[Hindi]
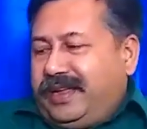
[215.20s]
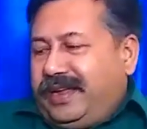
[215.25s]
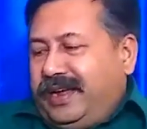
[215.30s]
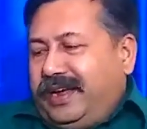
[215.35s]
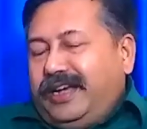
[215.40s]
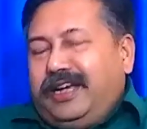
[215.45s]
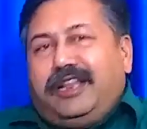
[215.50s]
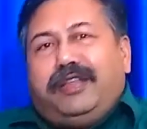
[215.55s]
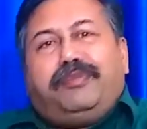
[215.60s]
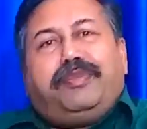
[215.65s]

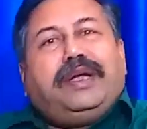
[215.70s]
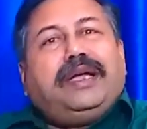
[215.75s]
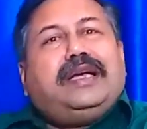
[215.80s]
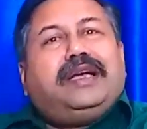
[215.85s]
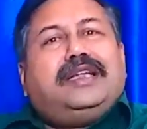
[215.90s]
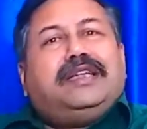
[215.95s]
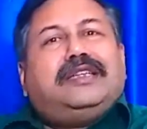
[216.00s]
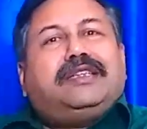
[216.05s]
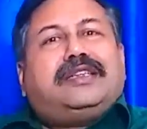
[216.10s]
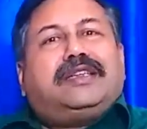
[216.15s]

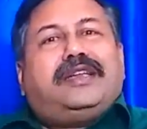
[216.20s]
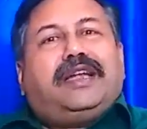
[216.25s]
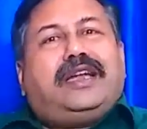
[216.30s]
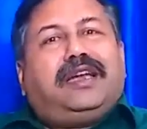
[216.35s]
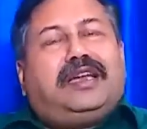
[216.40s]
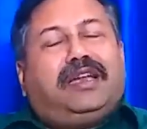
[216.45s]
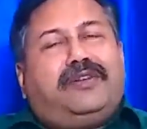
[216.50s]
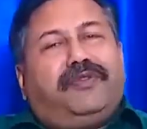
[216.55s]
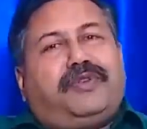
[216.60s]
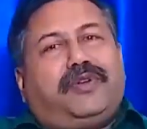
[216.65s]
इंडिपेंडेंस
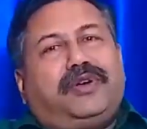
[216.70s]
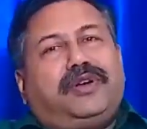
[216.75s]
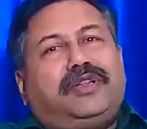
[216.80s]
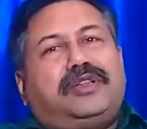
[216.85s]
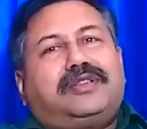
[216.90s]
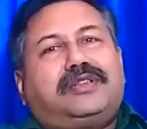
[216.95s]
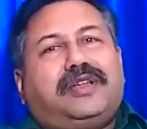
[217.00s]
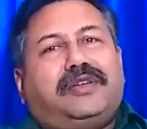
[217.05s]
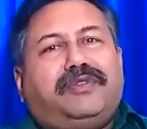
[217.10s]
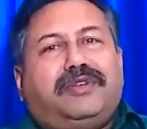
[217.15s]

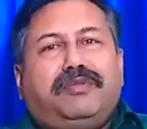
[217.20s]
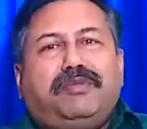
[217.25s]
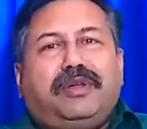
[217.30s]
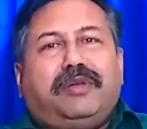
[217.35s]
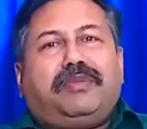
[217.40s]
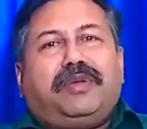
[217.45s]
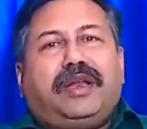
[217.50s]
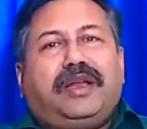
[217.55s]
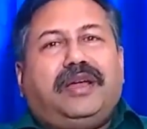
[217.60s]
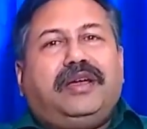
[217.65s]
1947 में
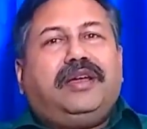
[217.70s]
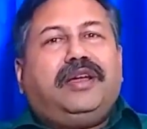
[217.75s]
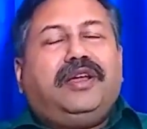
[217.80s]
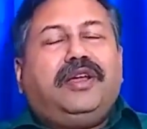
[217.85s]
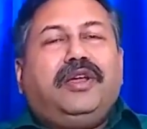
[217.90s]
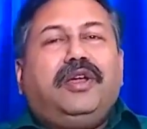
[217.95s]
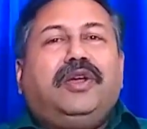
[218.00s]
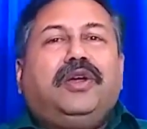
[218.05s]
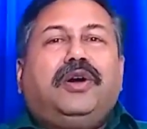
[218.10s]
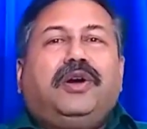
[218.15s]
मिला
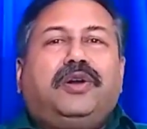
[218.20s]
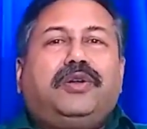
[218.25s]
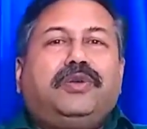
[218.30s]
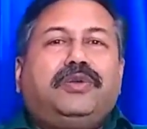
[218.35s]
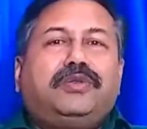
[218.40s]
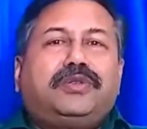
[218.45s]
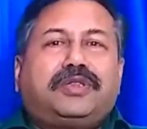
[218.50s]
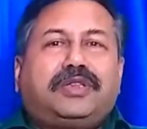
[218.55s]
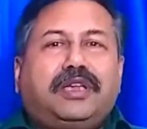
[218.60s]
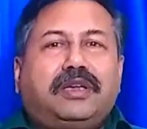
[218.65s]
और
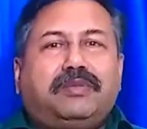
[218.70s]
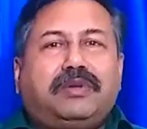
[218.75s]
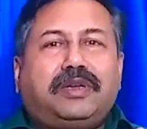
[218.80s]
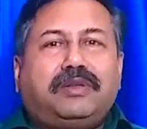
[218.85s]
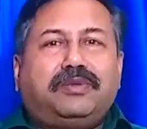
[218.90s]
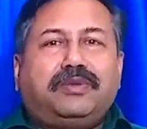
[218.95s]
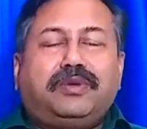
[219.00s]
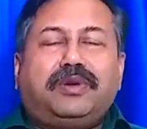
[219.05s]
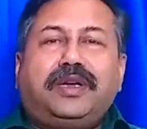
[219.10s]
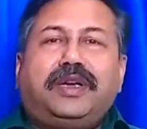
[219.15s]
उसके बाद
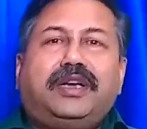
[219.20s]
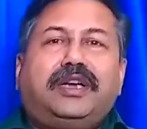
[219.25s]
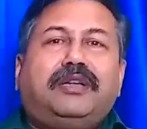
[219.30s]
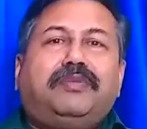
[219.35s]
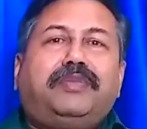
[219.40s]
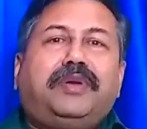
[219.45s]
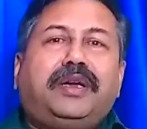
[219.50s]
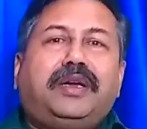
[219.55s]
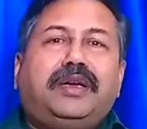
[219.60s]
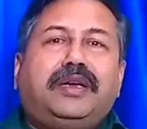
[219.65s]
वो
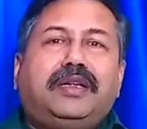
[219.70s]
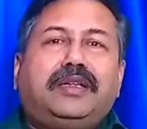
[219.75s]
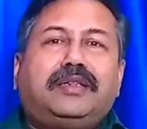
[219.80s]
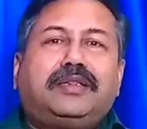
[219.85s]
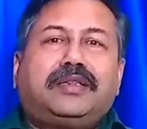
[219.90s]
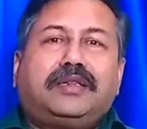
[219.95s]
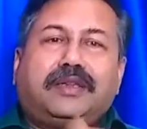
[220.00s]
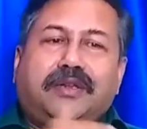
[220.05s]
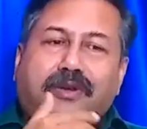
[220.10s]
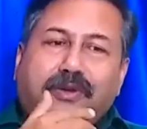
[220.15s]

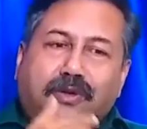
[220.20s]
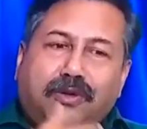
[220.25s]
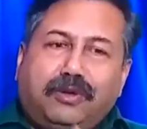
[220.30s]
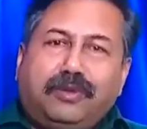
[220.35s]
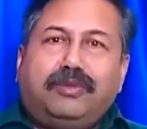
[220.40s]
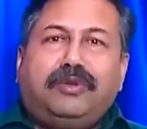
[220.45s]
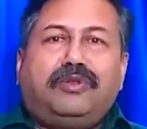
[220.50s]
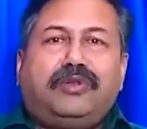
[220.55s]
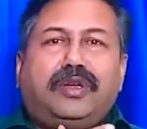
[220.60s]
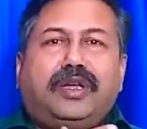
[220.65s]
इंडिपेंडेंस गुम
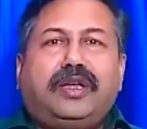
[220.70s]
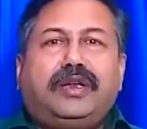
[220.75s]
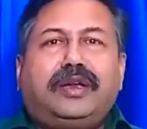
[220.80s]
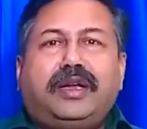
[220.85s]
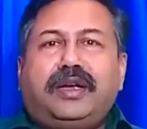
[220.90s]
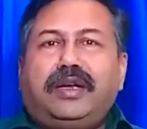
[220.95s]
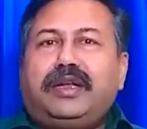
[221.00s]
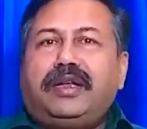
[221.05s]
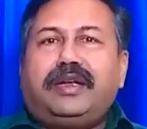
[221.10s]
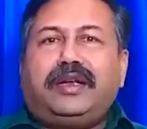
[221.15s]
हो गया
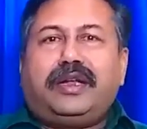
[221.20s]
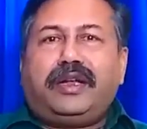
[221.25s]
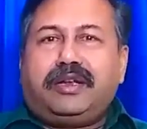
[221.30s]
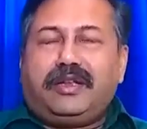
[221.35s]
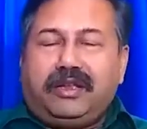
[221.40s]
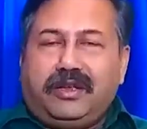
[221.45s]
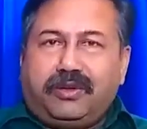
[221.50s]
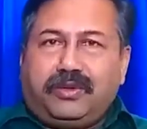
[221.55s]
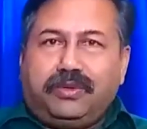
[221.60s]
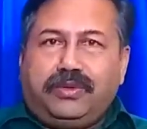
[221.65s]

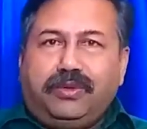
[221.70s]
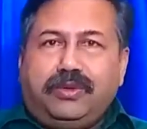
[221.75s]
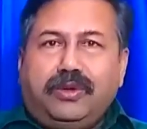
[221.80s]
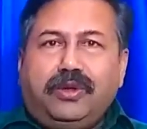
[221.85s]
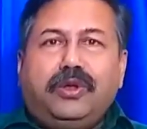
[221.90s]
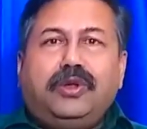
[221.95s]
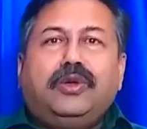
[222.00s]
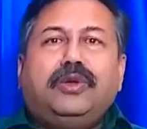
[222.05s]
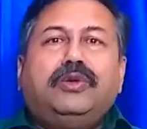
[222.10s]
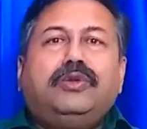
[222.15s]
1992
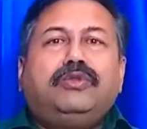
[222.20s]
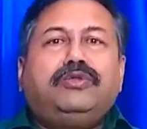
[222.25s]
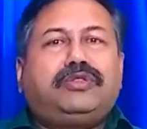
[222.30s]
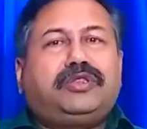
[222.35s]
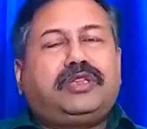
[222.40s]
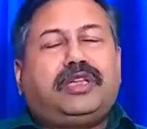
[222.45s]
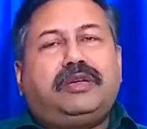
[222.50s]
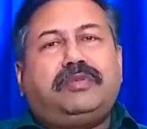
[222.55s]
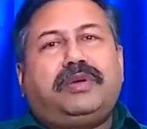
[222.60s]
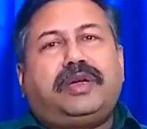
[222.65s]

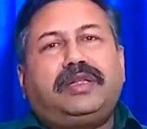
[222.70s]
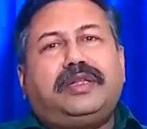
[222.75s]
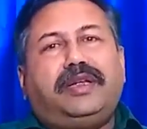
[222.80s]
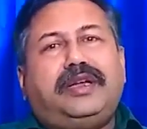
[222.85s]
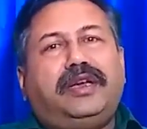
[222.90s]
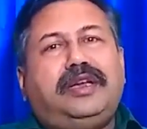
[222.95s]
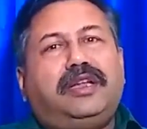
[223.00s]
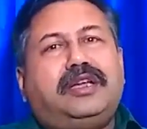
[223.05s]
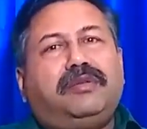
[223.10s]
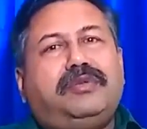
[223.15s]
उसके बाद
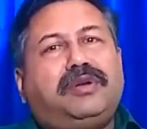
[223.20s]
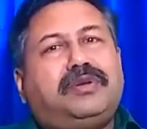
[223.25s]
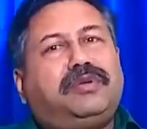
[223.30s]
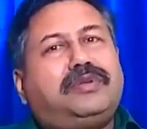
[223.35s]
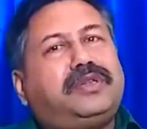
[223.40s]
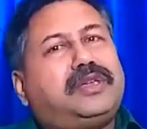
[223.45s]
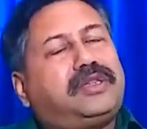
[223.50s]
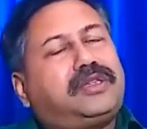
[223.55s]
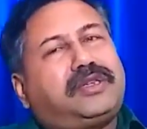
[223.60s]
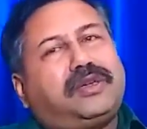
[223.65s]
इंडिया में
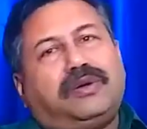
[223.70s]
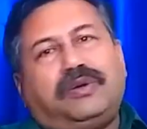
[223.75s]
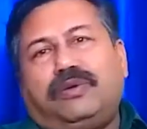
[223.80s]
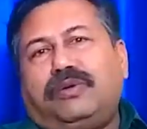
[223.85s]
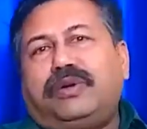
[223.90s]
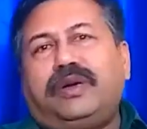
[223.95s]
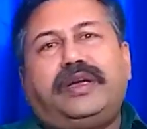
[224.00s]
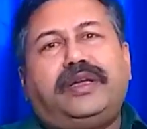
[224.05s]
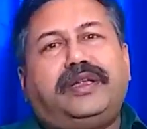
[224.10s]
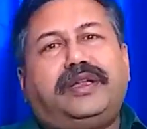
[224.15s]
कुछ अच्छा
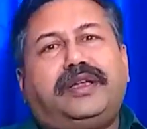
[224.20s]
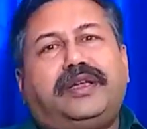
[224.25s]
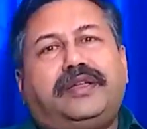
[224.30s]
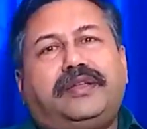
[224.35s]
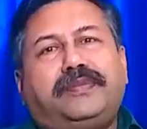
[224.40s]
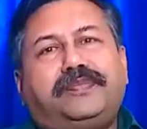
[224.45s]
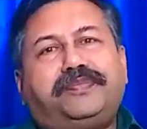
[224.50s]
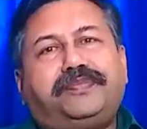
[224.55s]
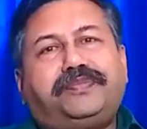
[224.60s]
होगा ही नहीं